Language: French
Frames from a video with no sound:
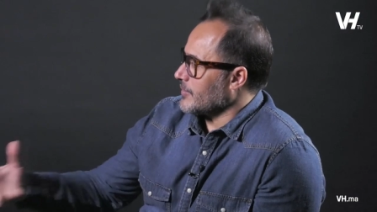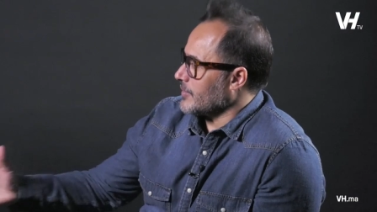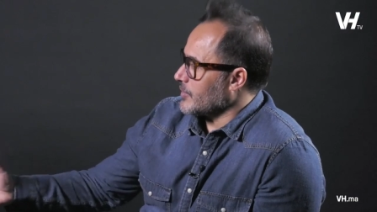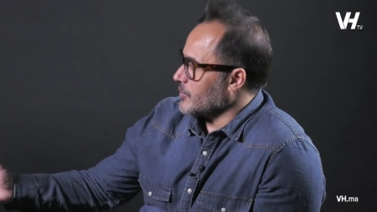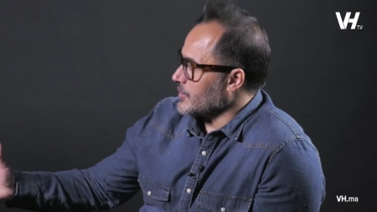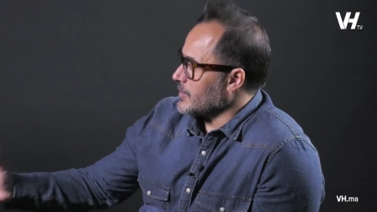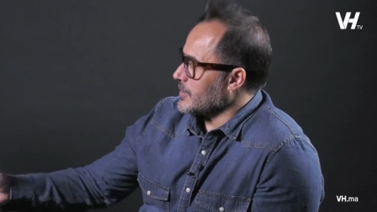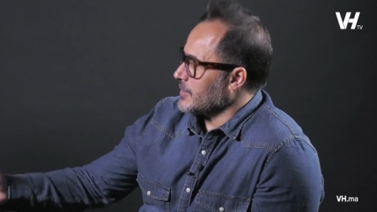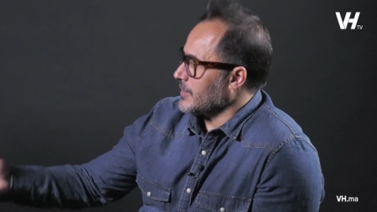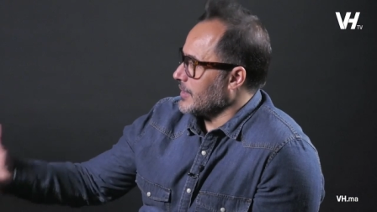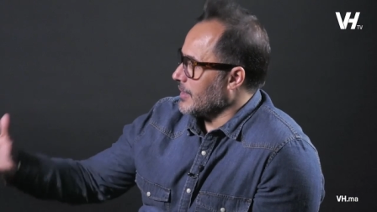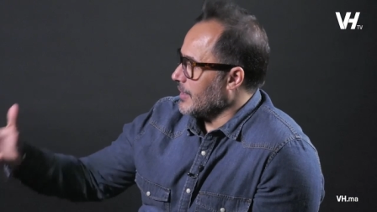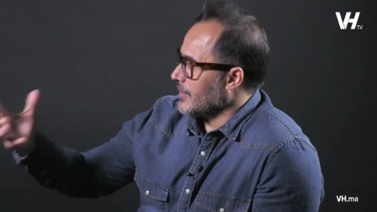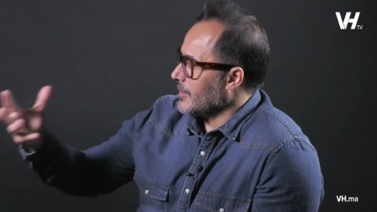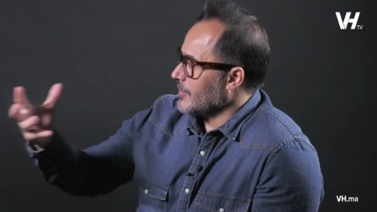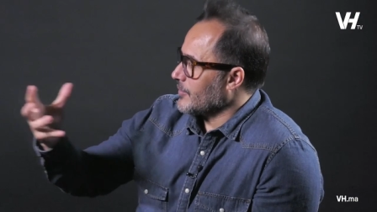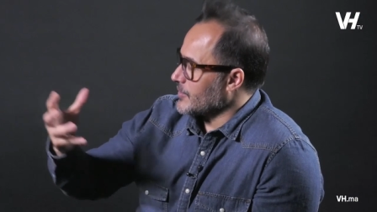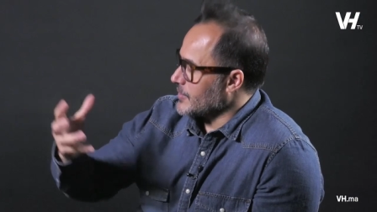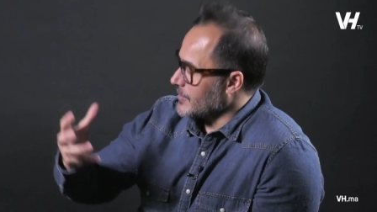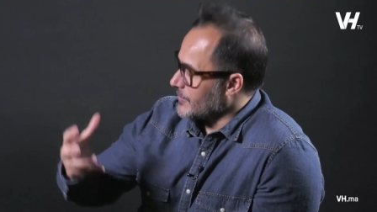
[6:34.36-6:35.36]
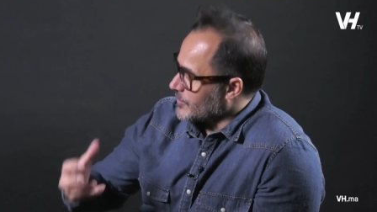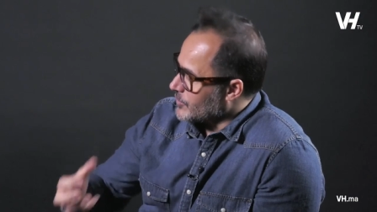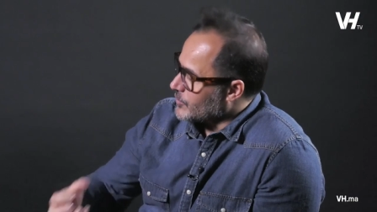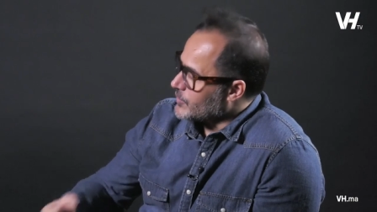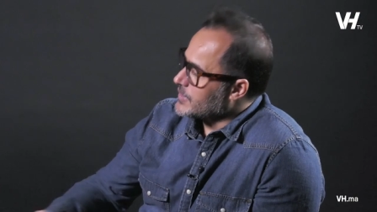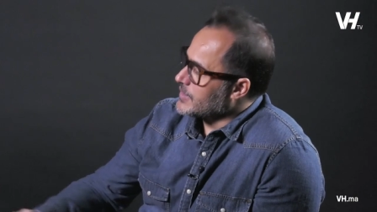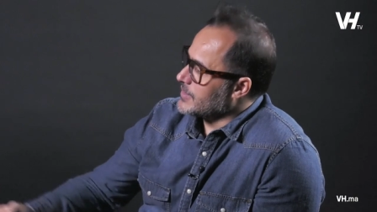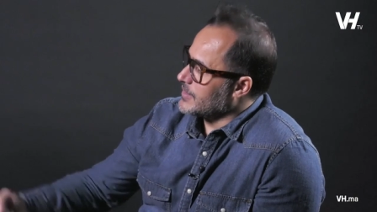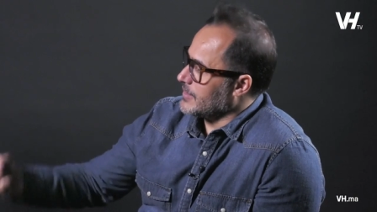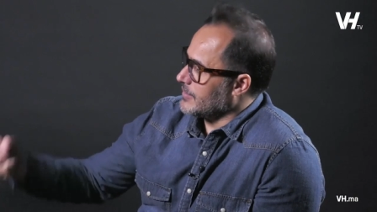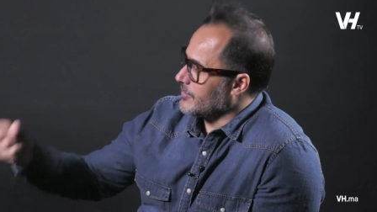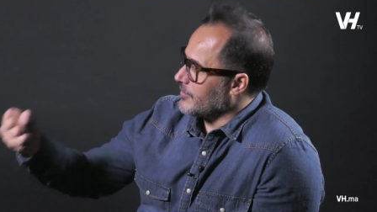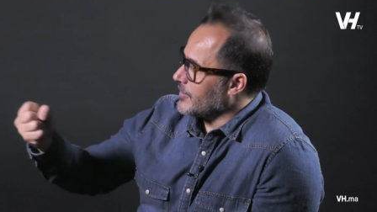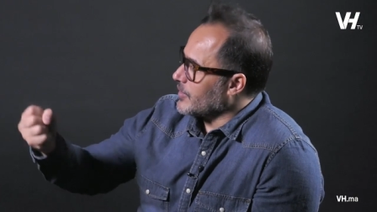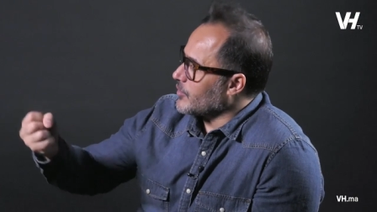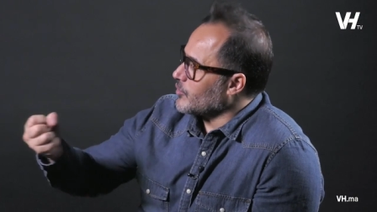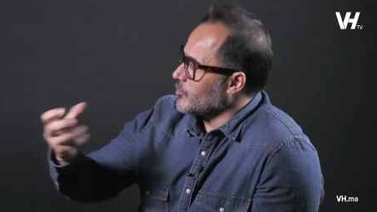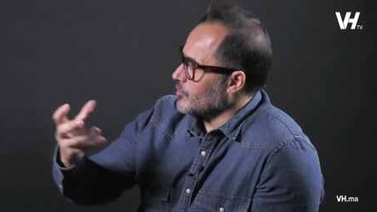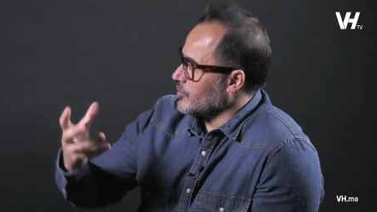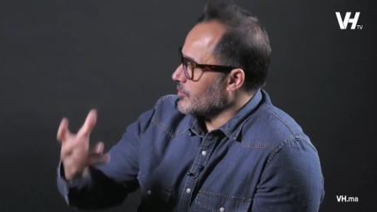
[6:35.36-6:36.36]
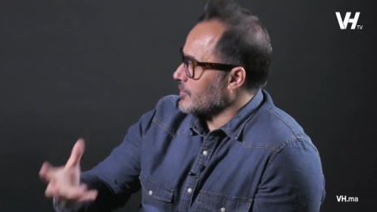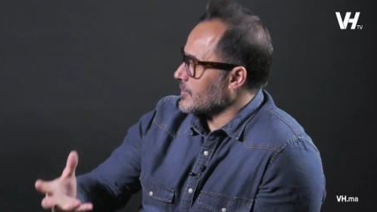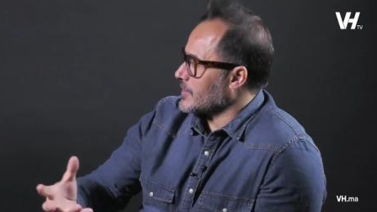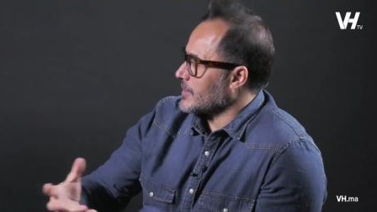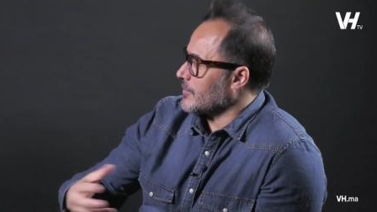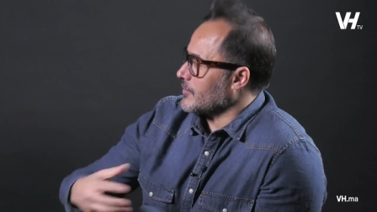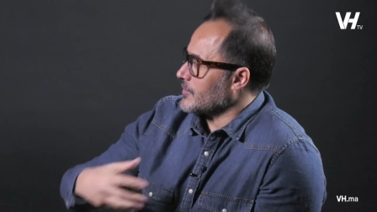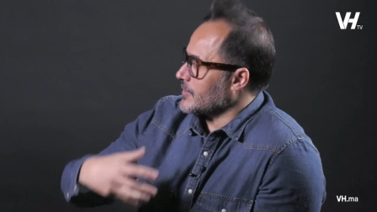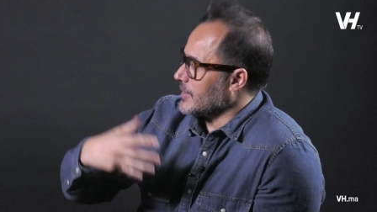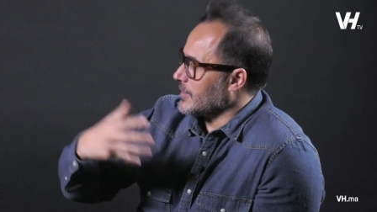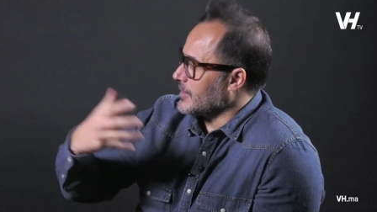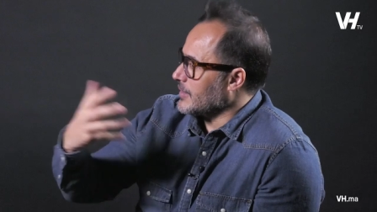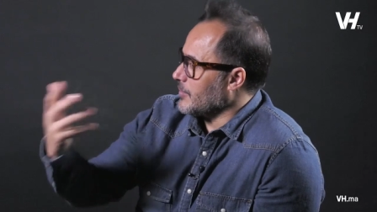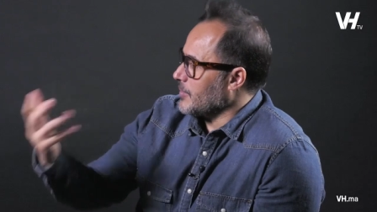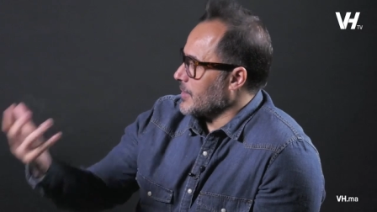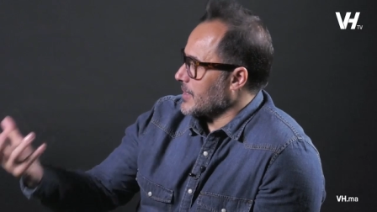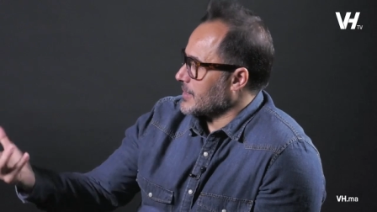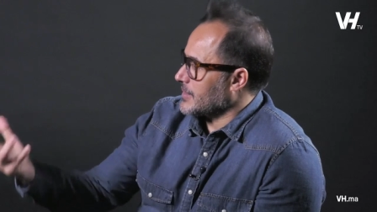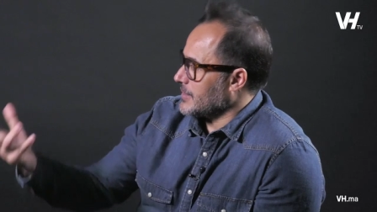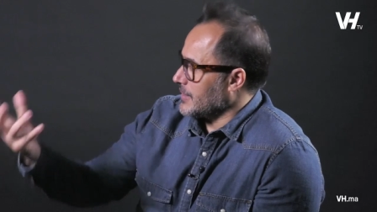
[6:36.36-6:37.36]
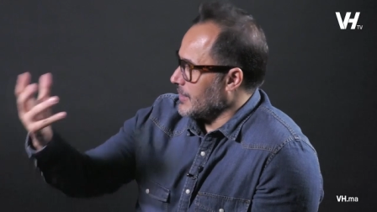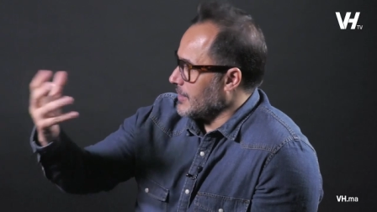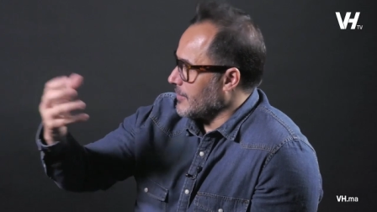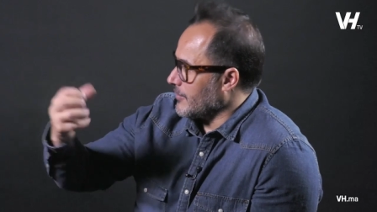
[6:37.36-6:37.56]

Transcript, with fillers: avez, aussi, vous avez aussi vécu dans ça, vous avez été bercé.